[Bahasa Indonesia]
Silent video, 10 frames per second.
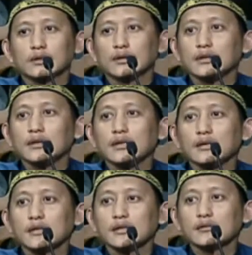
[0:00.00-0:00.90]
kitanya
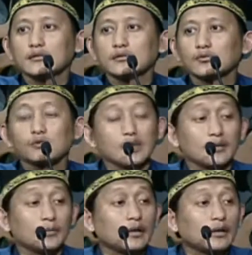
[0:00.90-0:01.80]
yang
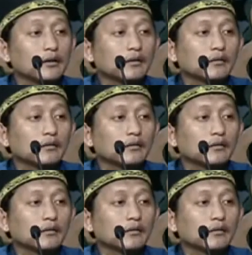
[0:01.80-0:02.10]
susah, Pak.